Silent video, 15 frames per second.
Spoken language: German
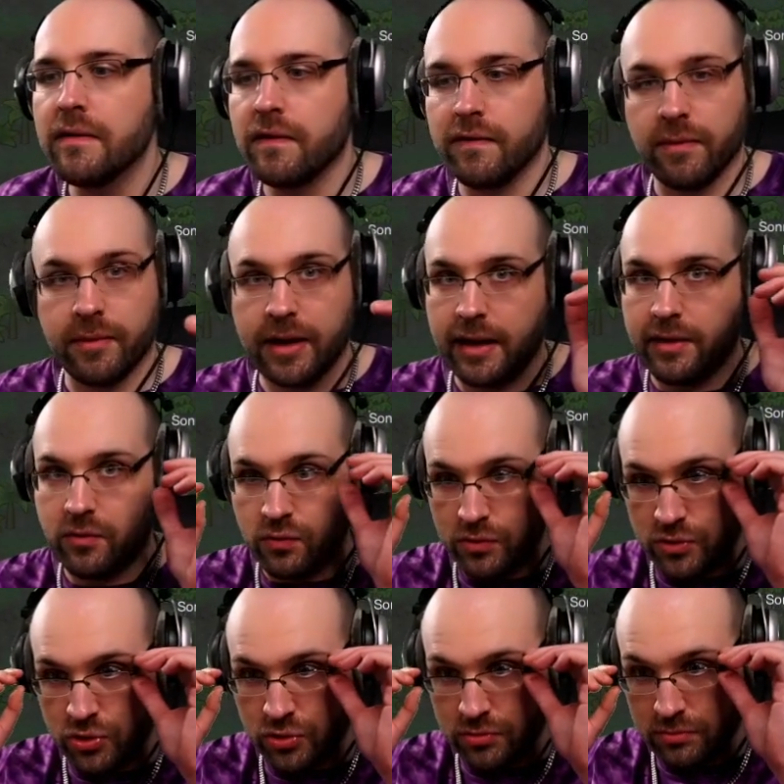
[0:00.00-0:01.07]
Weil wir haben keine
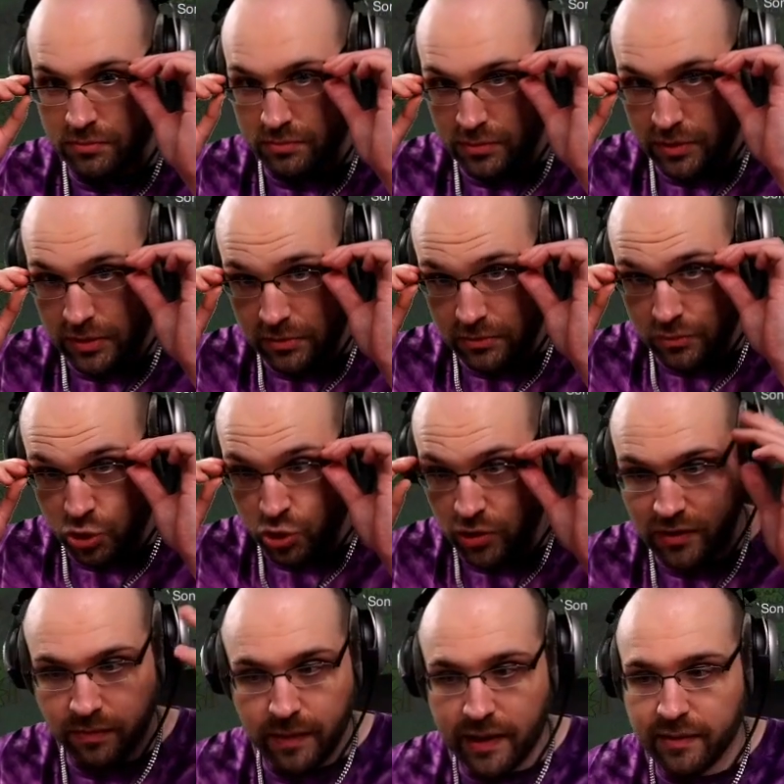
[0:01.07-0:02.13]
guten ne,
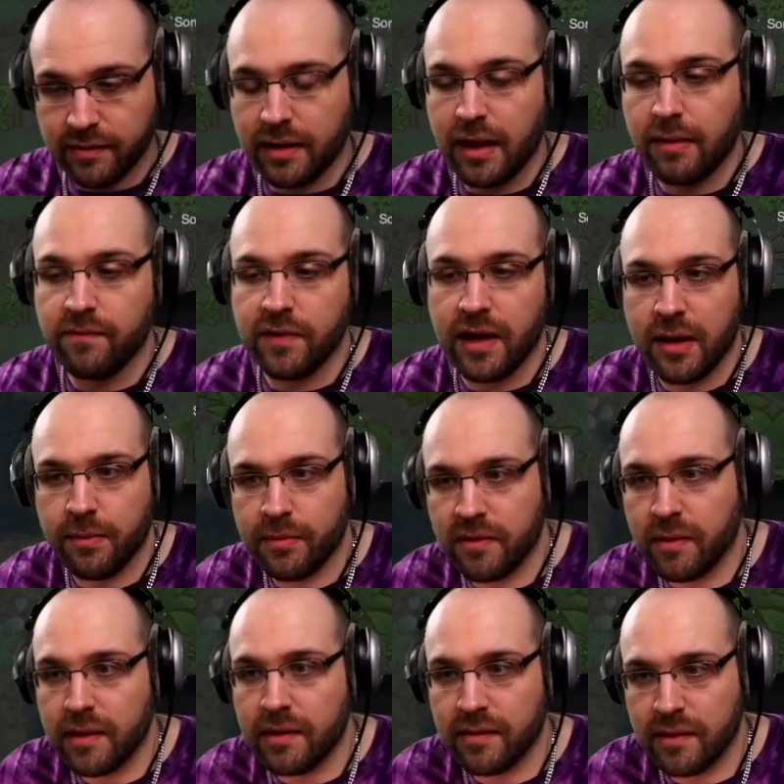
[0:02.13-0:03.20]
Schutzmaßnahmen, wir haben
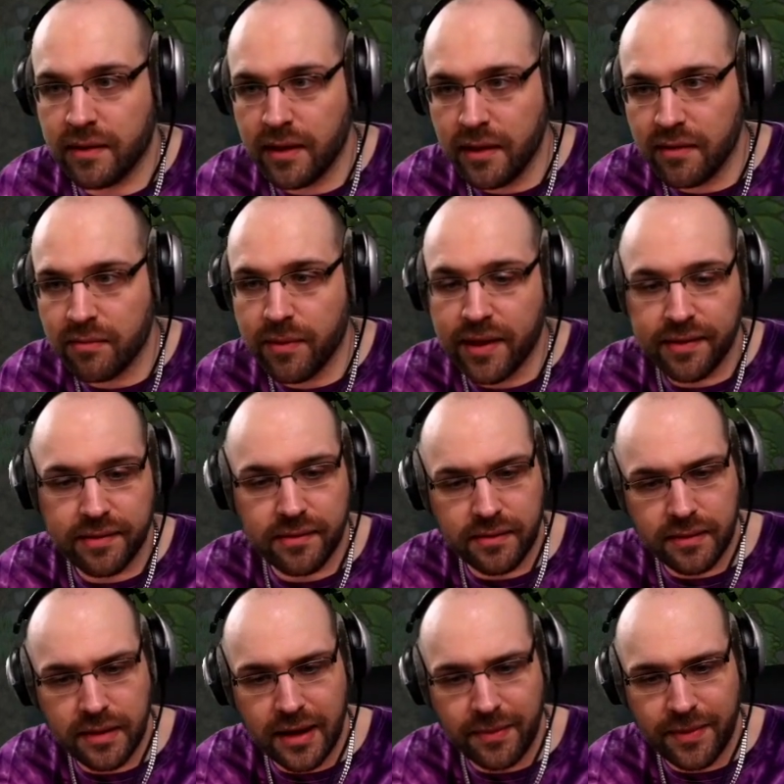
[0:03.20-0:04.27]
zwar diese
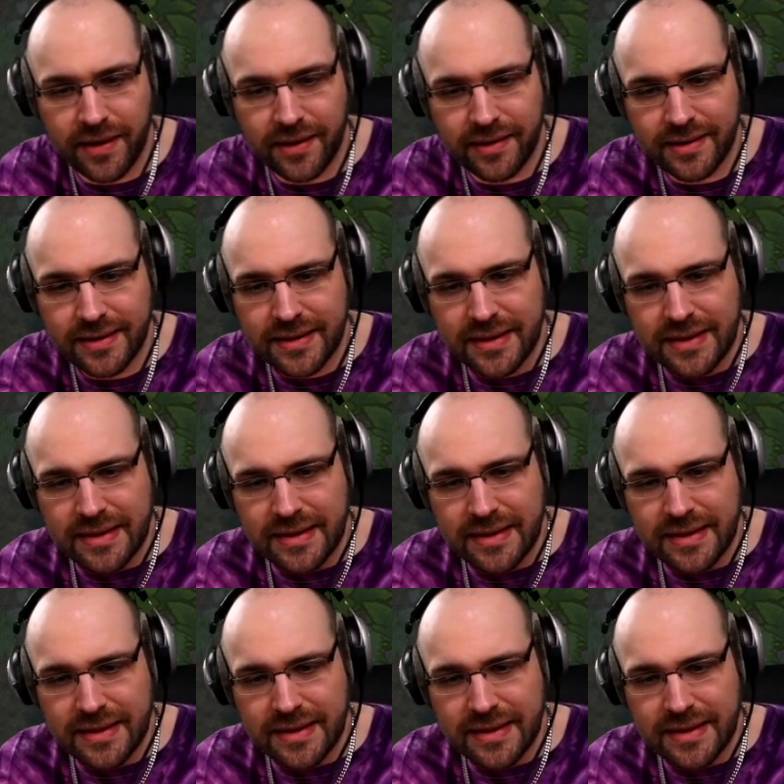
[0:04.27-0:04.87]
Kriegsmasken, aber